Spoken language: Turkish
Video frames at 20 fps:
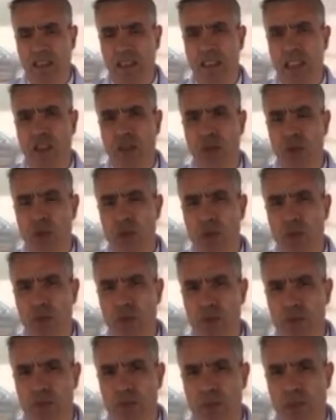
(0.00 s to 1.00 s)
700
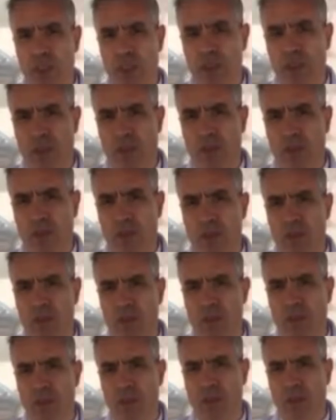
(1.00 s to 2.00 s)
milyon
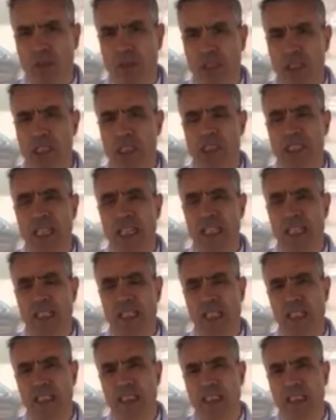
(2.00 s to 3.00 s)
icra
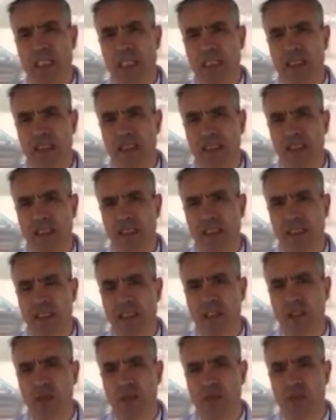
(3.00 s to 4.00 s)
kanalıyla
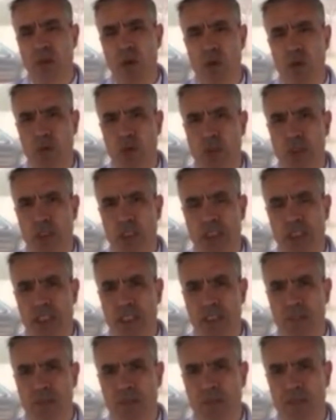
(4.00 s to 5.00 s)
borçlu
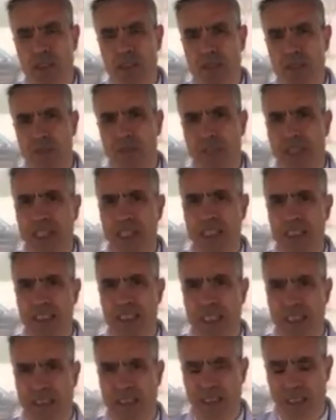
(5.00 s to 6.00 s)
çıktım ve
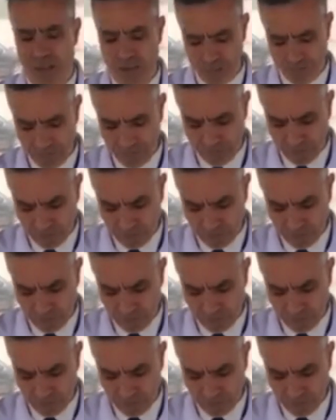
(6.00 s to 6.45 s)
yatırdım.